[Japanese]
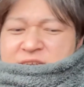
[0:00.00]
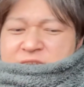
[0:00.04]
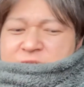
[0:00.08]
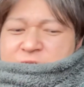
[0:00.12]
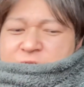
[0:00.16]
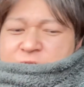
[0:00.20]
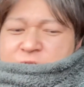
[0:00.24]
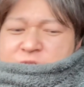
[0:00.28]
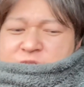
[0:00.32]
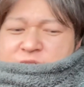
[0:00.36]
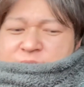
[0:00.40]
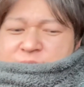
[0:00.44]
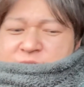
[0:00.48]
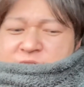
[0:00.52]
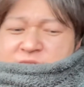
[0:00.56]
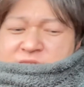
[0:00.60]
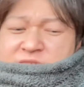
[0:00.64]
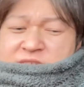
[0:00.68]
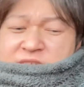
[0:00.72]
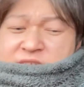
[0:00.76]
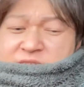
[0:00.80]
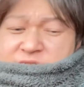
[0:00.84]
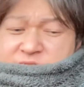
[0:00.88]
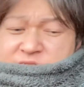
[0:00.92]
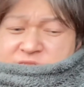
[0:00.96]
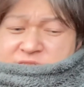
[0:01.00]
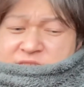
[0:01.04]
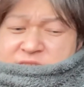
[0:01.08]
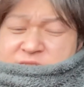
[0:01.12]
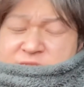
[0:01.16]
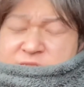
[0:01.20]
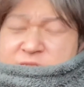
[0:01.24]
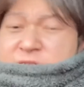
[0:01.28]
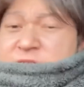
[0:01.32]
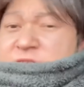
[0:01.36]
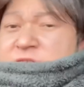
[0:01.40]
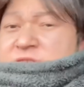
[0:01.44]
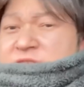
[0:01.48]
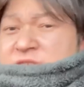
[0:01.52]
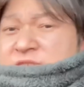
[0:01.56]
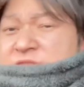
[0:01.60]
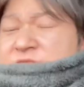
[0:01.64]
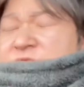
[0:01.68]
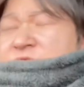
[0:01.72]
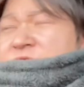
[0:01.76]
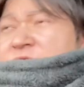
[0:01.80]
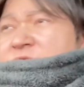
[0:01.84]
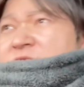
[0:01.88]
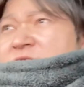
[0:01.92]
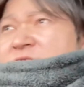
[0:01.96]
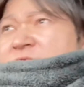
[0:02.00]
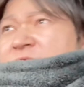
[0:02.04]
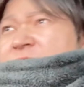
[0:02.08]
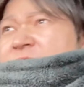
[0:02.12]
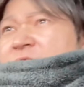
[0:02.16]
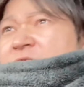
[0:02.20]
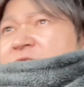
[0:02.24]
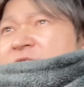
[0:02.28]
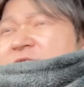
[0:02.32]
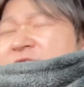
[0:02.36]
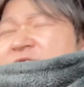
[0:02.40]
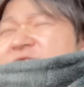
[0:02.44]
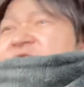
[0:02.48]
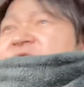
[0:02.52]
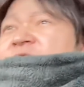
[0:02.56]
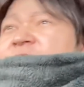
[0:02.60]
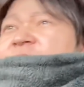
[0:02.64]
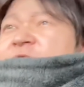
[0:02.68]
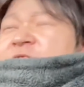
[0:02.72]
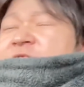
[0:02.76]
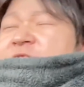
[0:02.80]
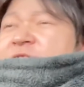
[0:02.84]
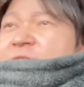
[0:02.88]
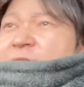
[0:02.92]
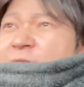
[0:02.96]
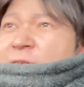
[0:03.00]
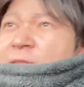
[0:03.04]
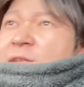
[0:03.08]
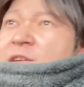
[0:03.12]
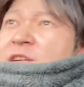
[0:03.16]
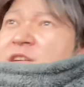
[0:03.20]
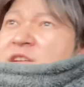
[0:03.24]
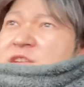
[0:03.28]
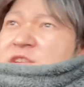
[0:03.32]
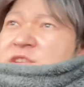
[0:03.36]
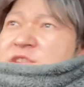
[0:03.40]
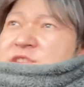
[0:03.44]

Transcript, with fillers: どうしても帰る時間が遅いんで1921とかなっちゃうんですけど、